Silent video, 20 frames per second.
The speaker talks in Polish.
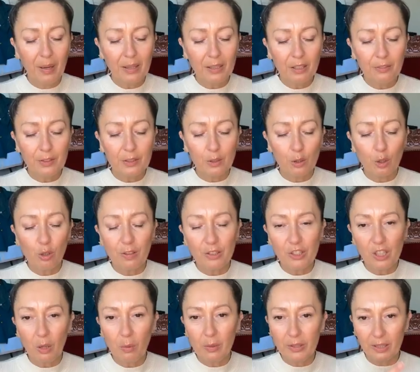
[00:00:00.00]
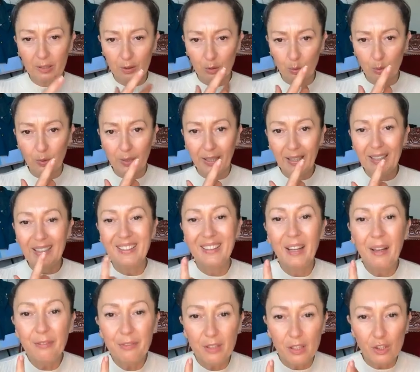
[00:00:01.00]
martwy zrogowaciały
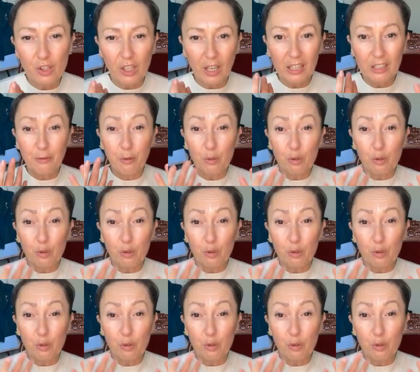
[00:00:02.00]
naskórek, nawilża,